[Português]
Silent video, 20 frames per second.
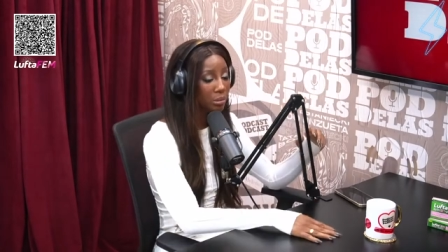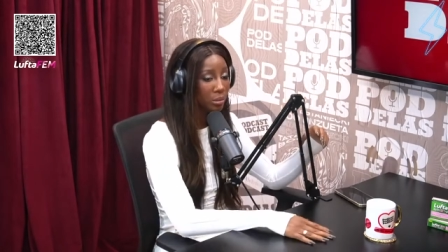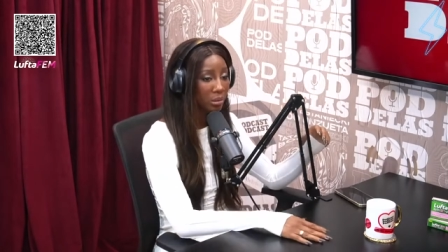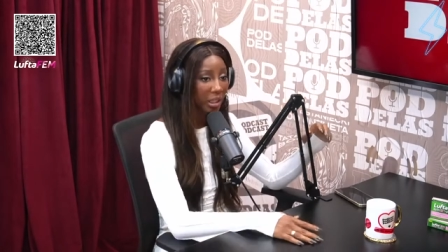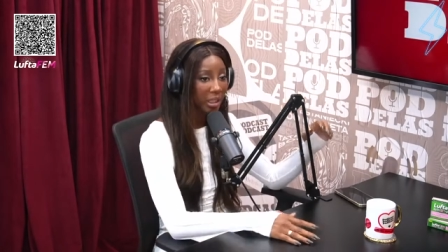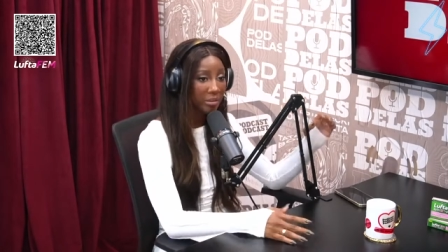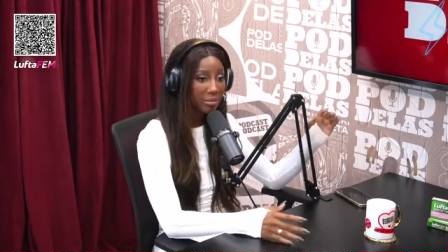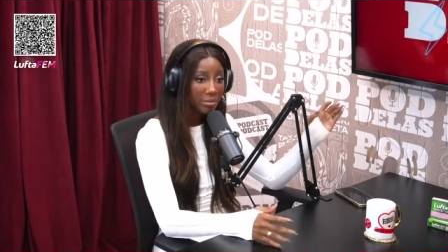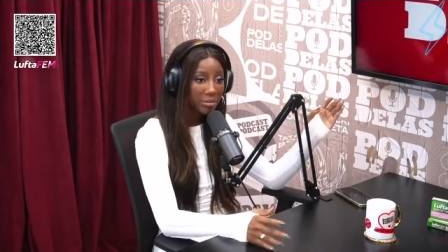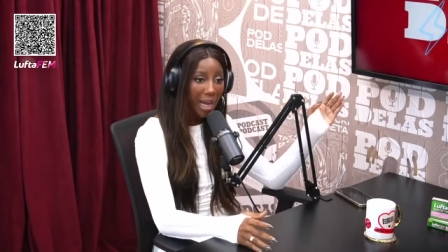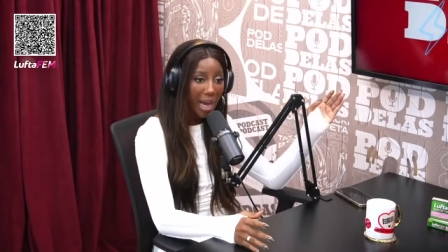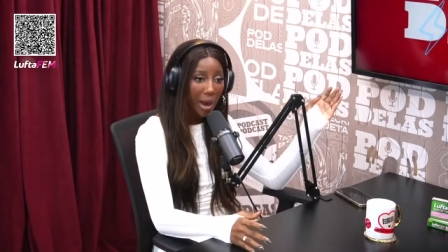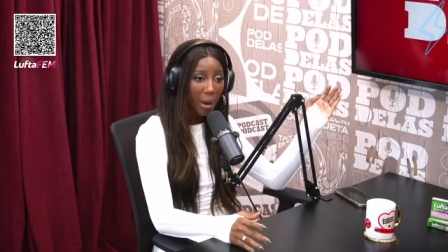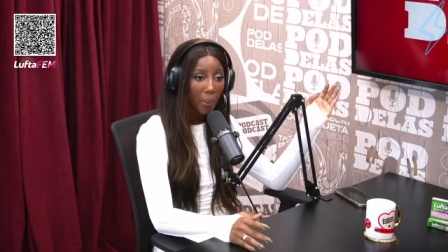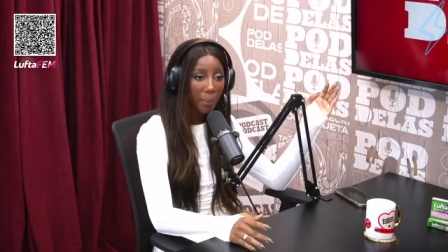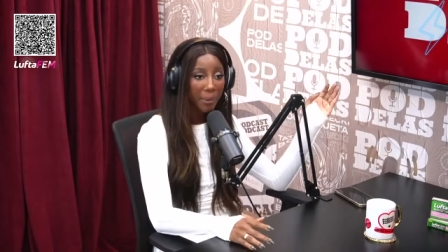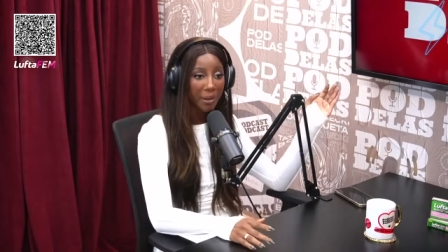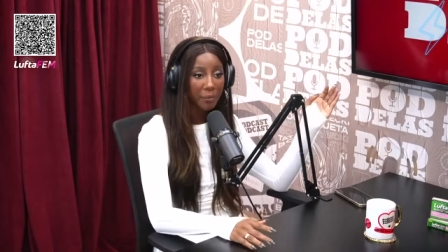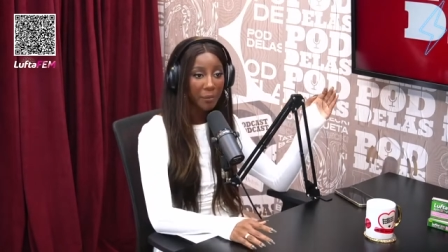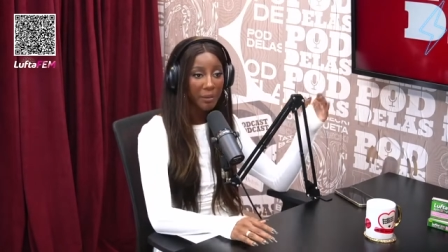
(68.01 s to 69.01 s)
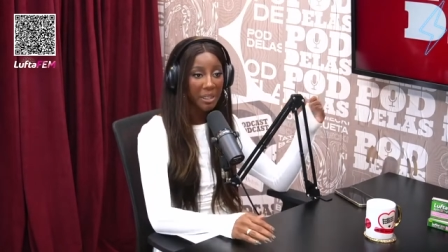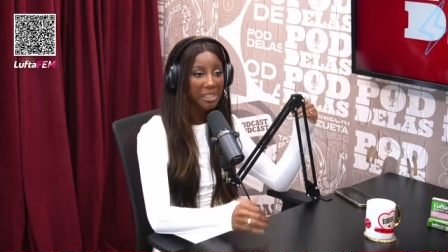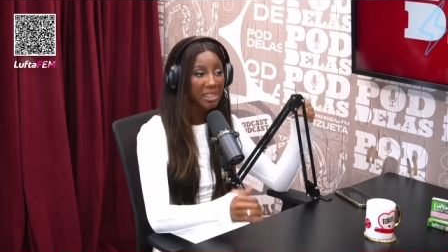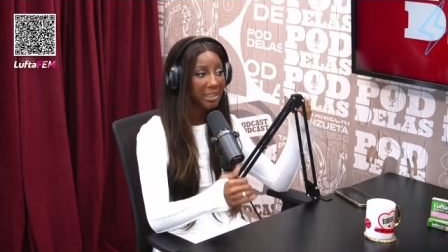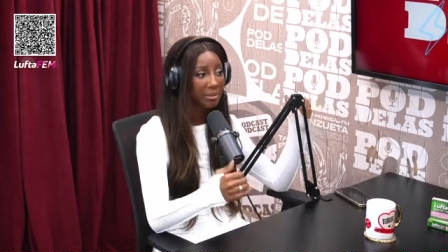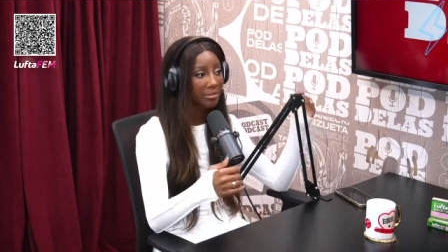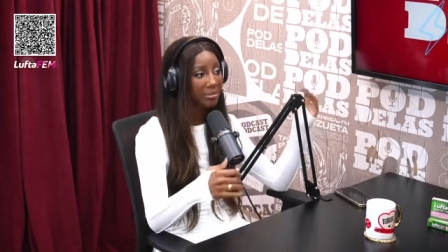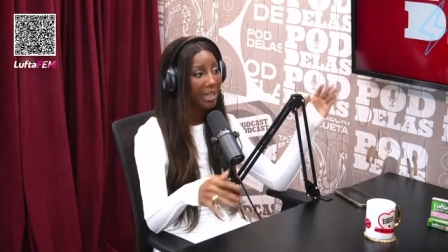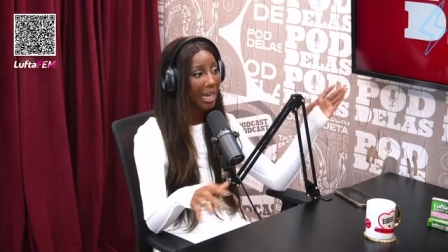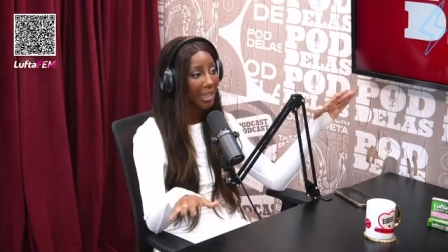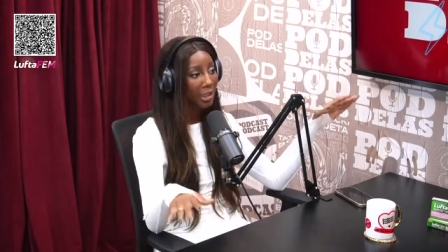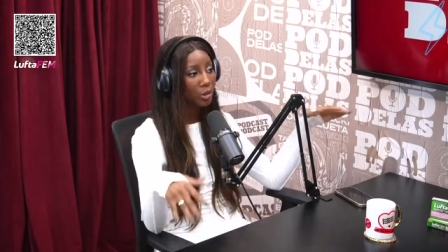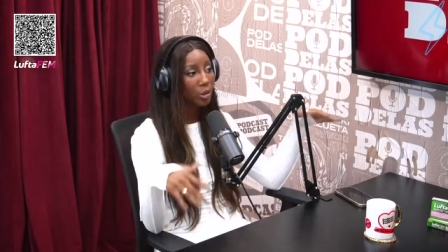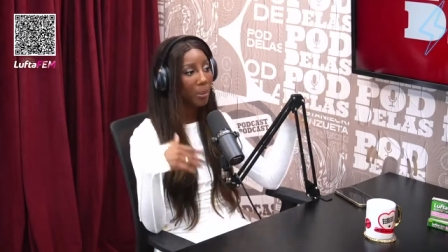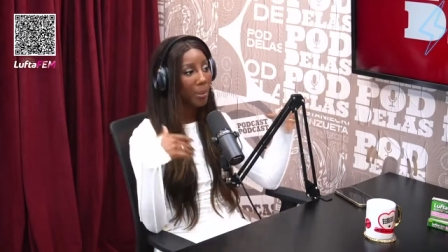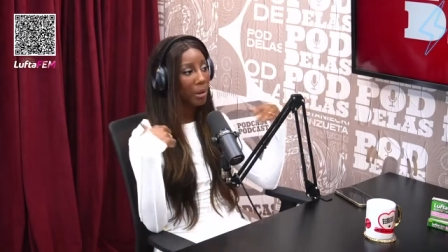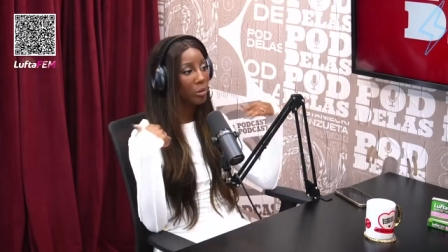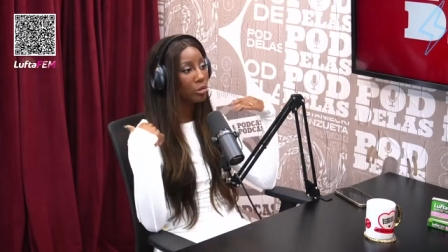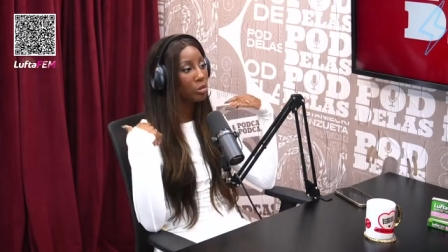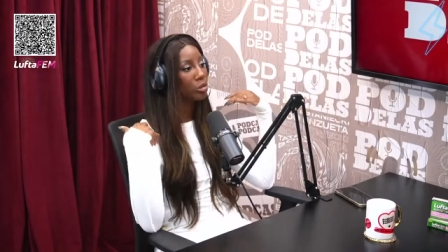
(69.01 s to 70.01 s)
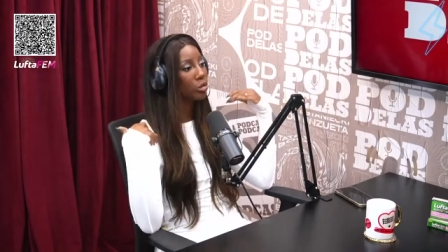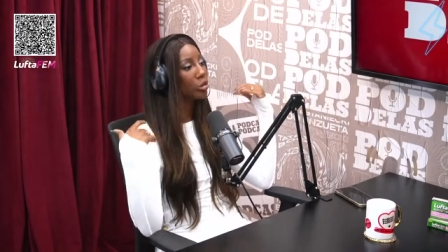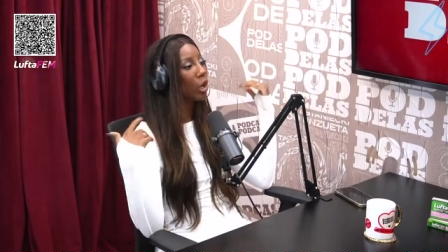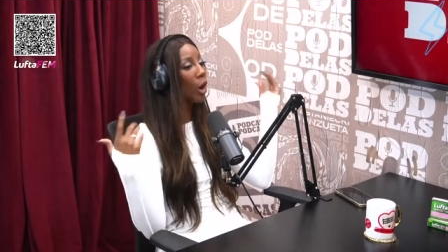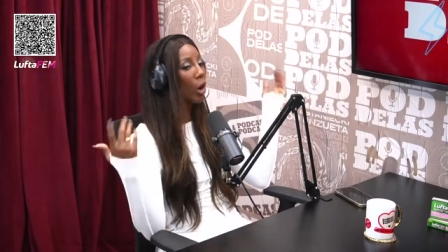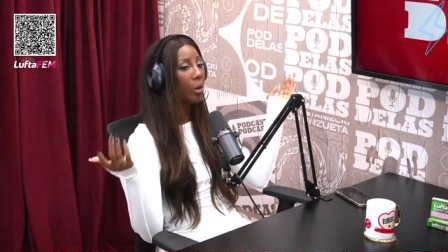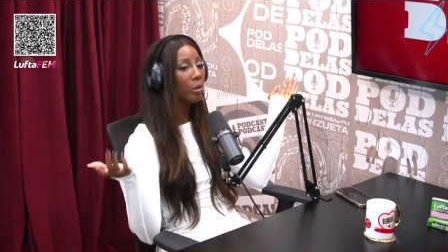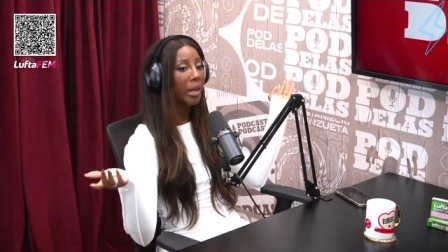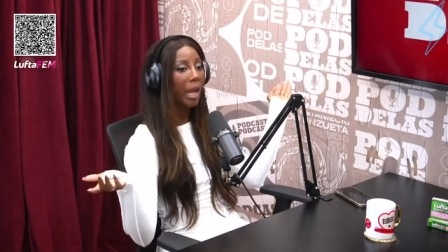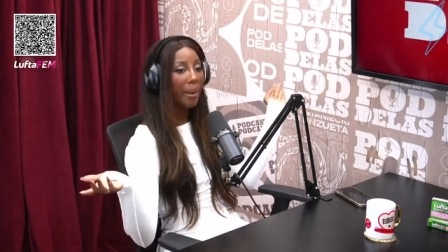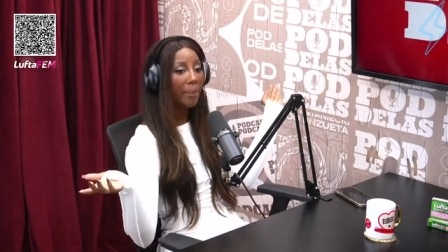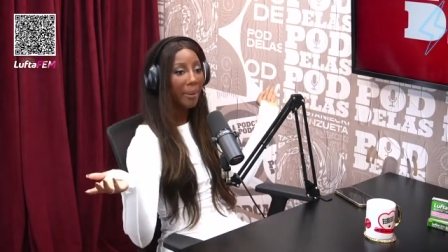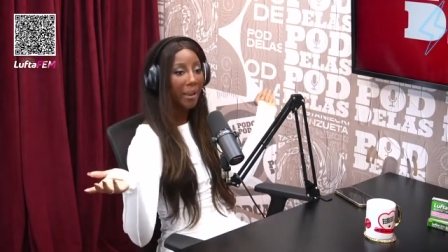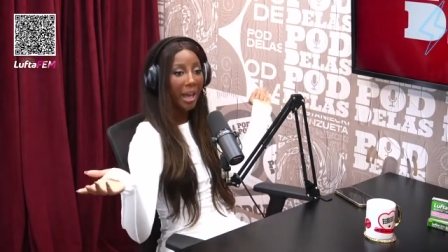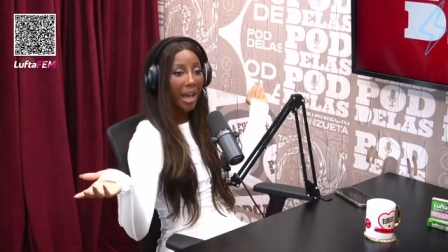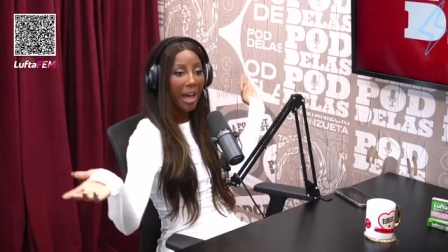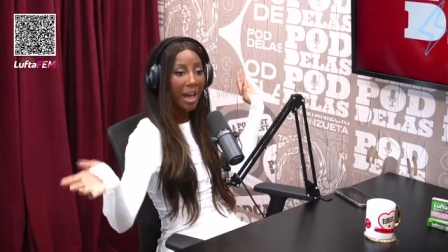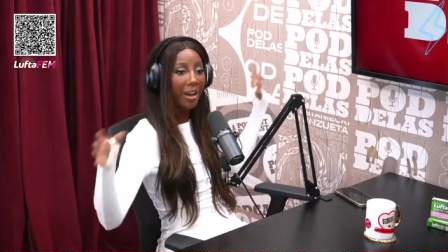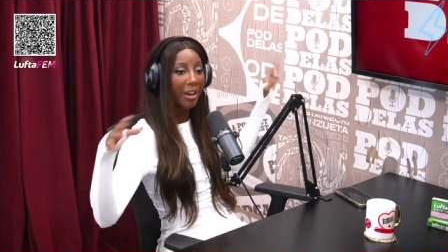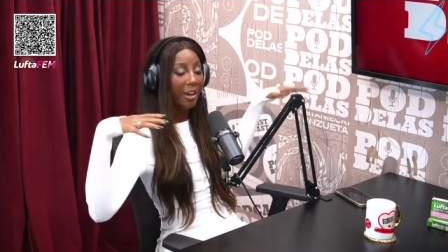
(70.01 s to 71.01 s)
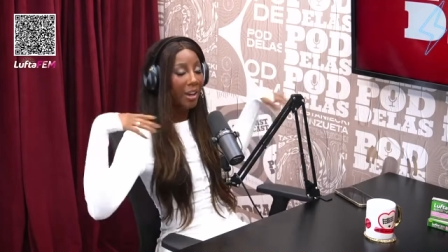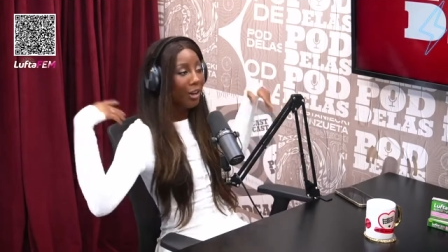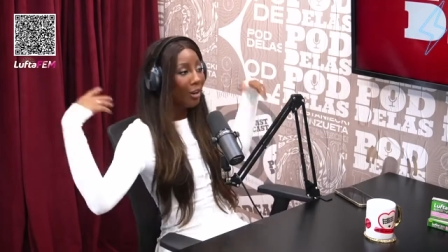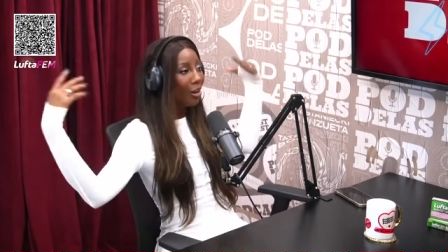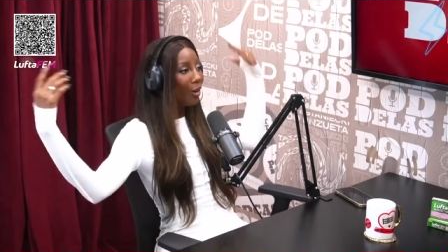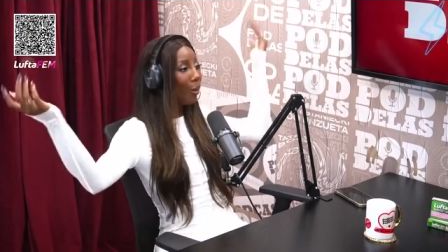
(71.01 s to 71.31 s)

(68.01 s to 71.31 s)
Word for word: um quintal para ficar sentada, tomar um sol, né? Pegar uhum.